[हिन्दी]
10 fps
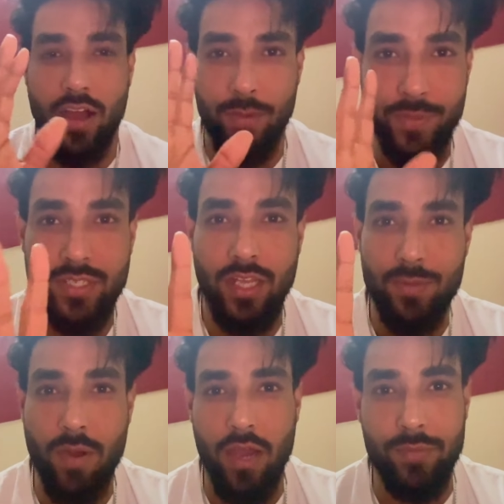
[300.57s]
आपसदारी
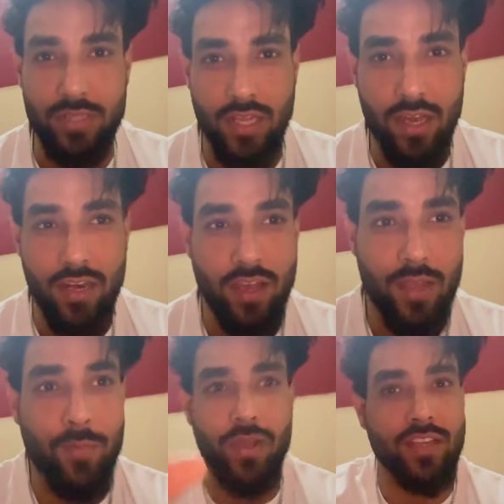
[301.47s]
माग मत लगाना
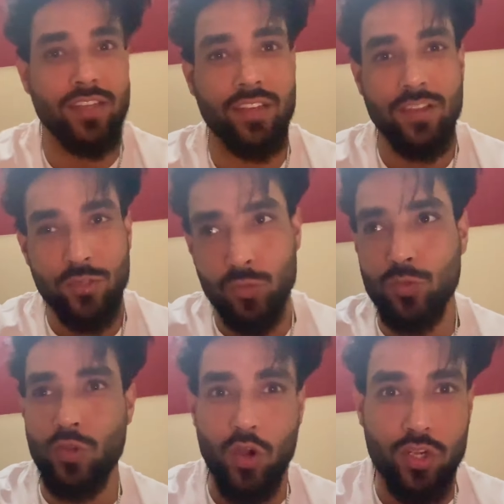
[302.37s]
कि भाई तू
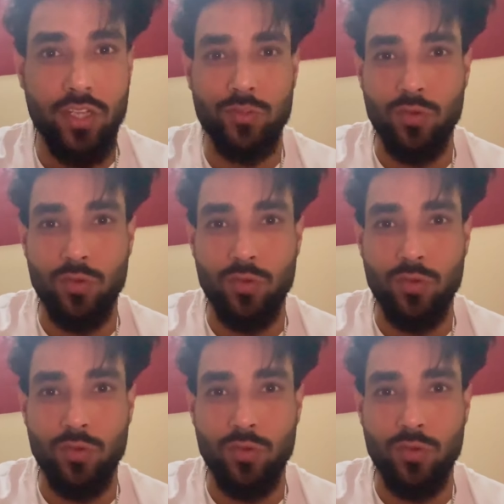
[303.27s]
जॉट है तू